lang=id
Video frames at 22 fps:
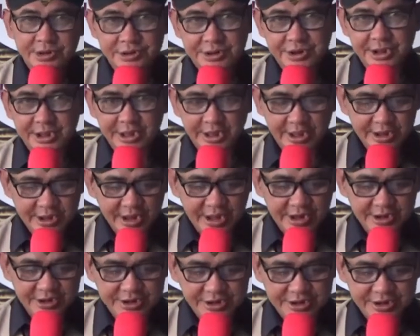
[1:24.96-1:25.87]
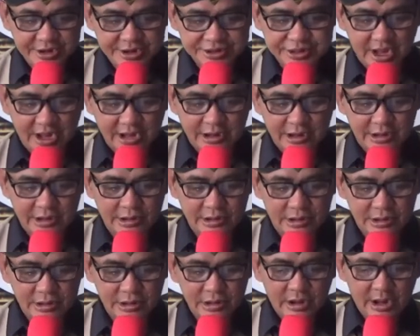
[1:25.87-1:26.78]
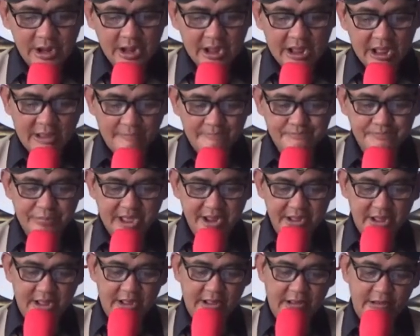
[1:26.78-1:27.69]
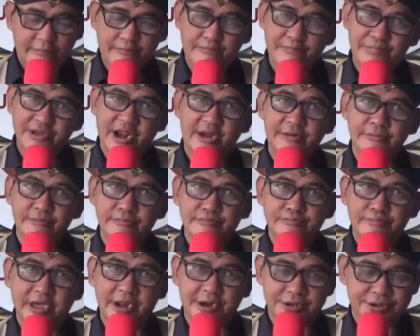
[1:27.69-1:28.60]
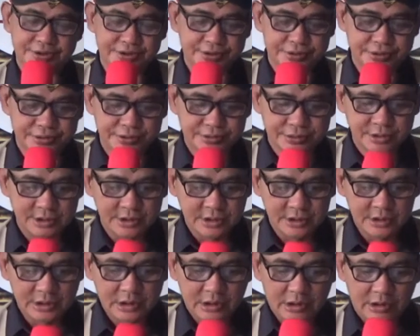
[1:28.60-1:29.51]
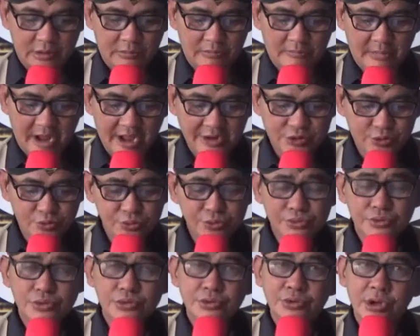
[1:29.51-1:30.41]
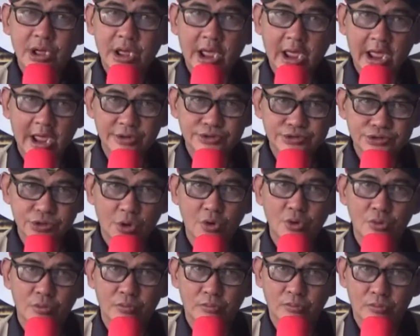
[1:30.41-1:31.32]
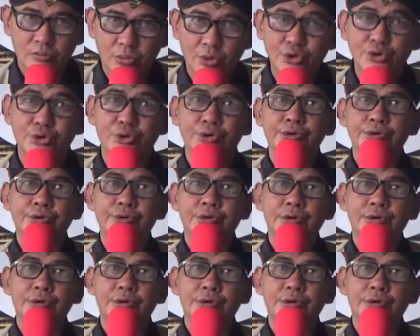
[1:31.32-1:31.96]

Di era digital apakah peran pers maju atau mundur.